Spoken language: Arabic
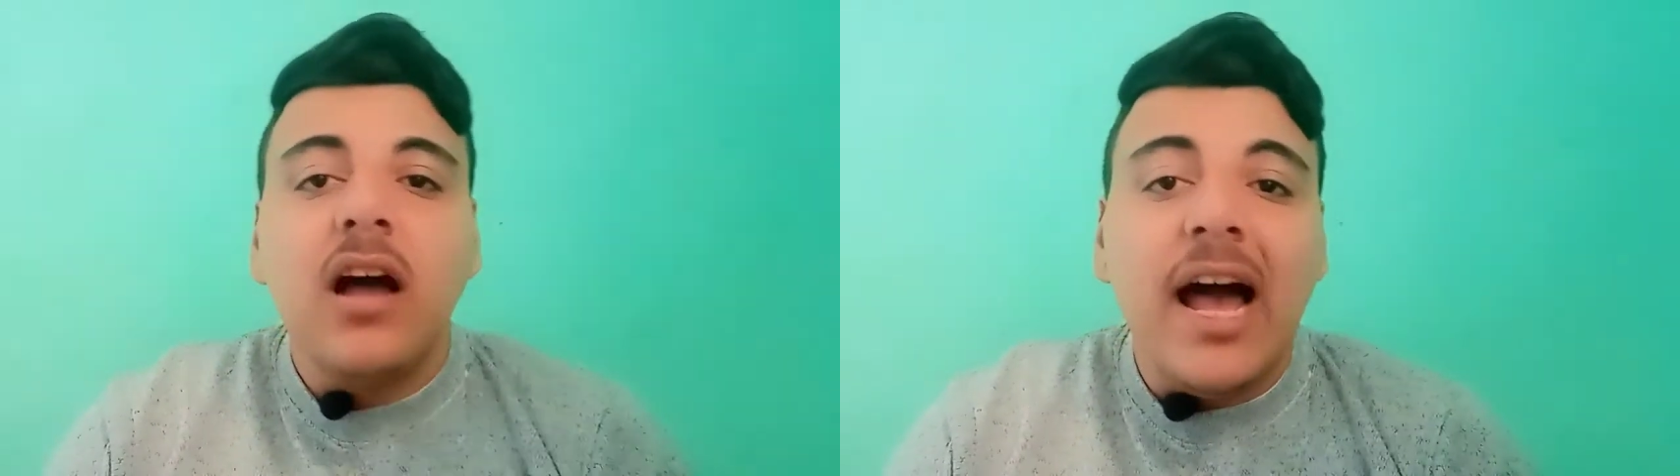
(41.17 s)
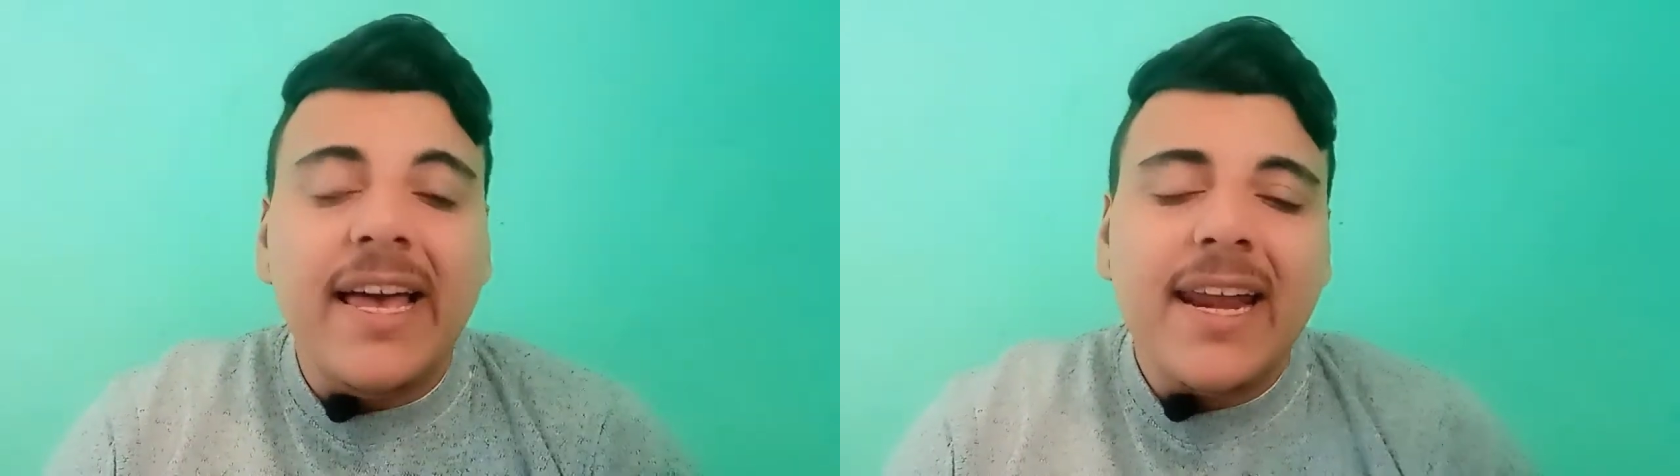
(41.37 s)

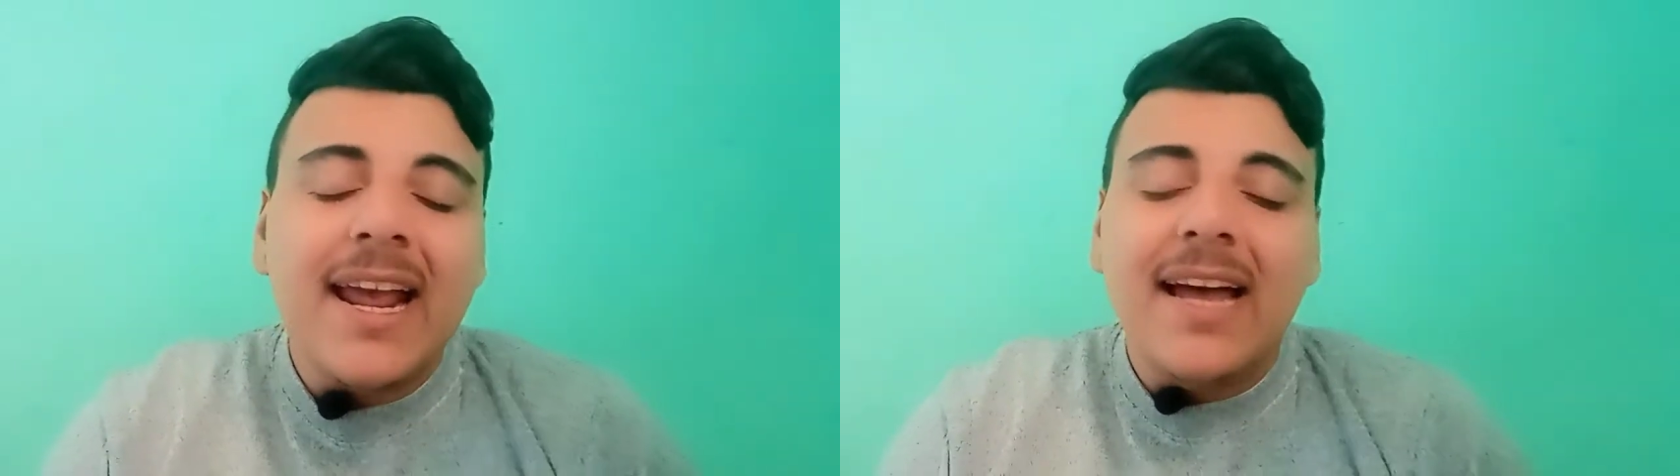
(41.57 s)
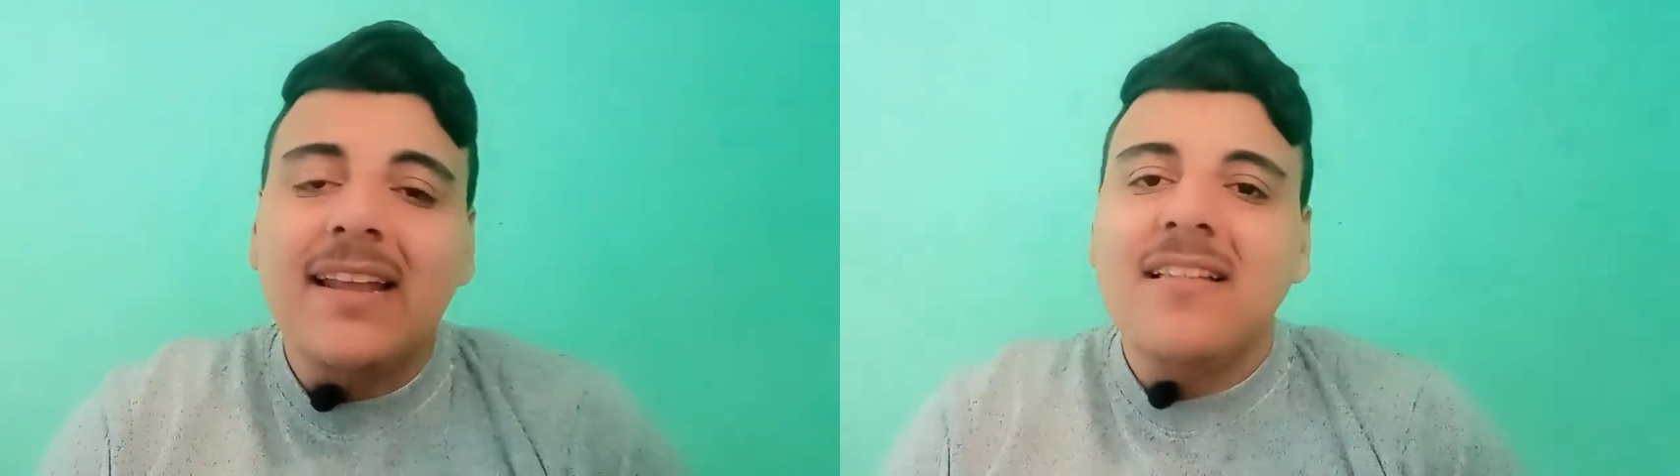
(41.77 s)

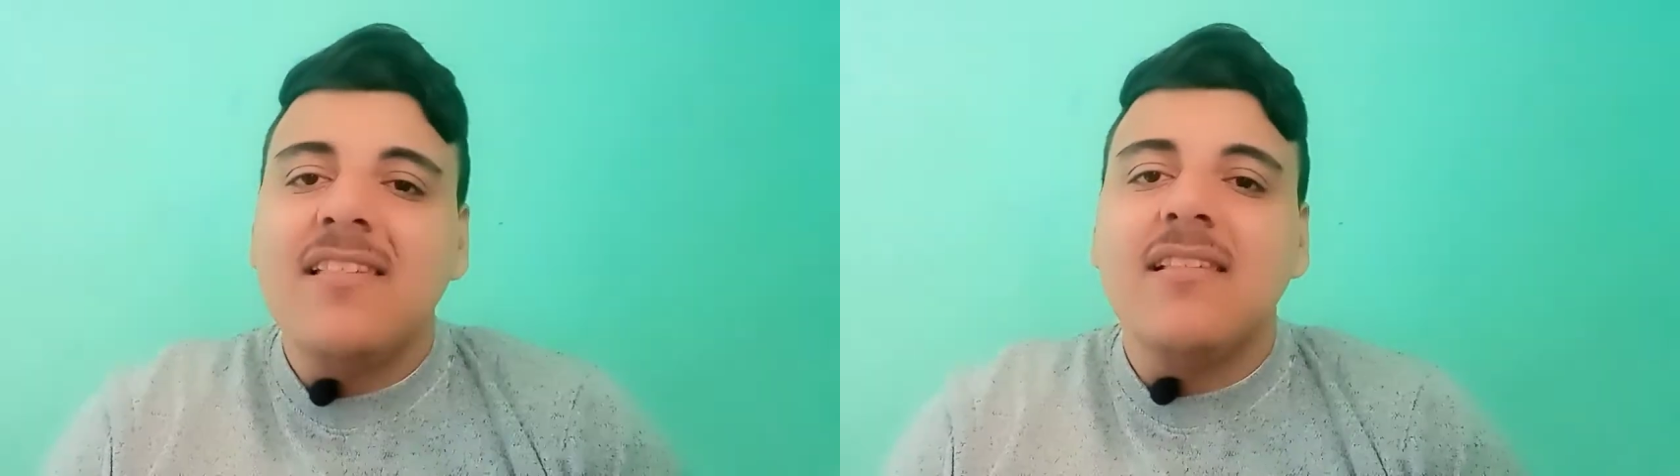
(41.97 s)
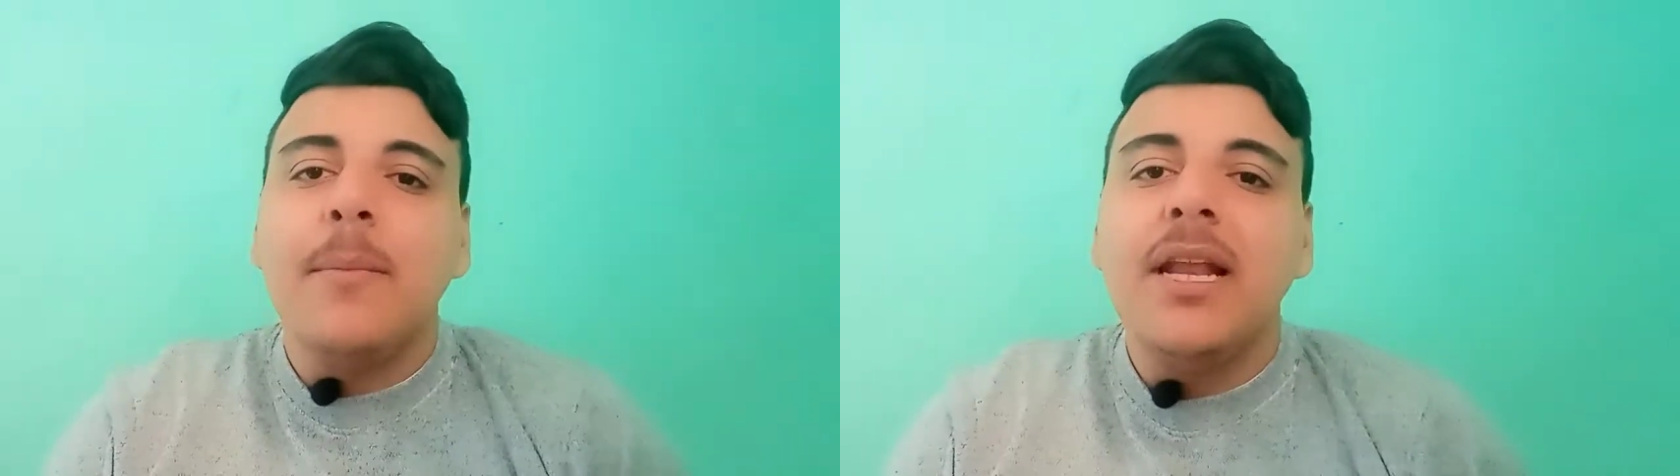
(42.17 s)
هيرجع نادي
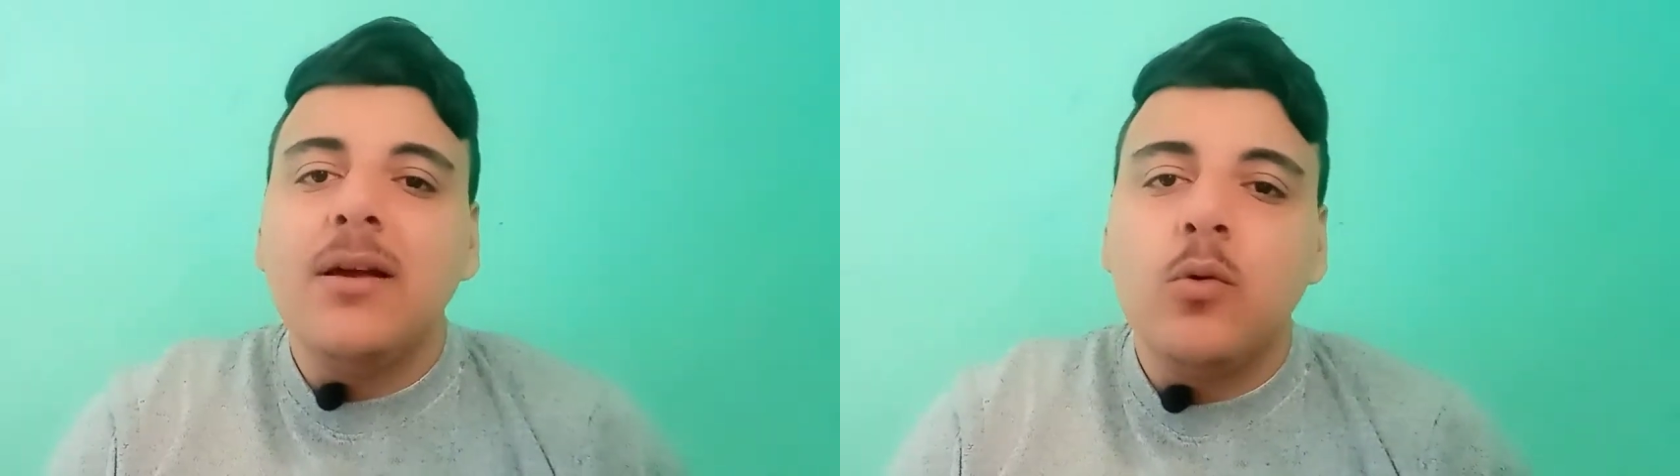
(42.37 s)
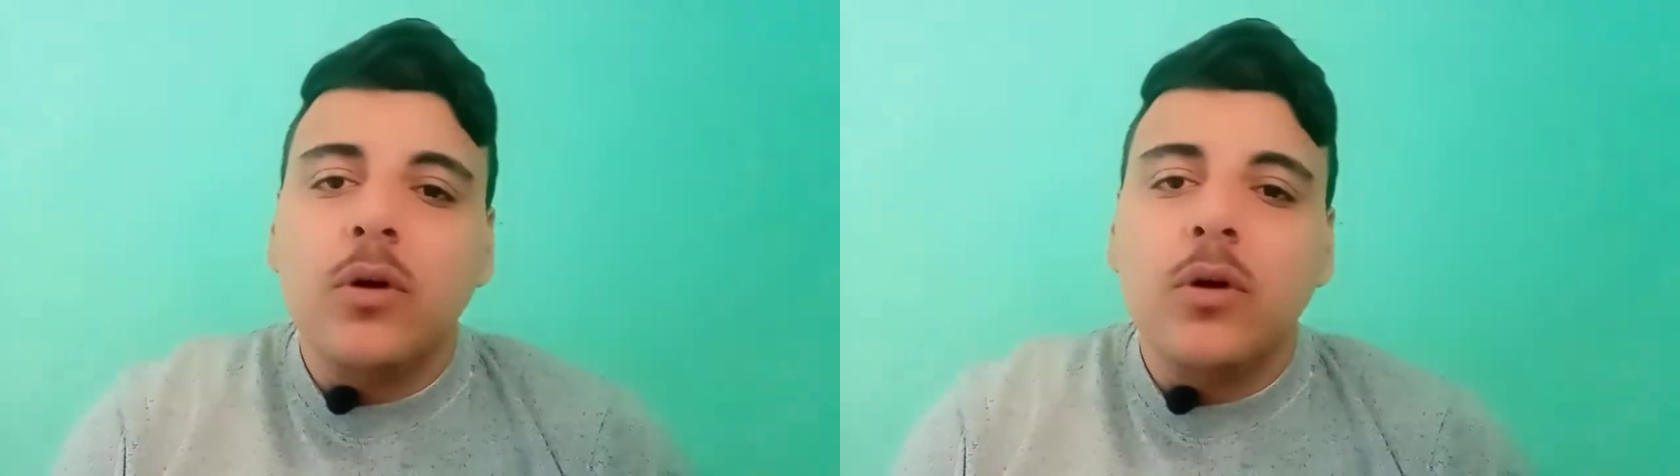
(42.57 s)
الزمالك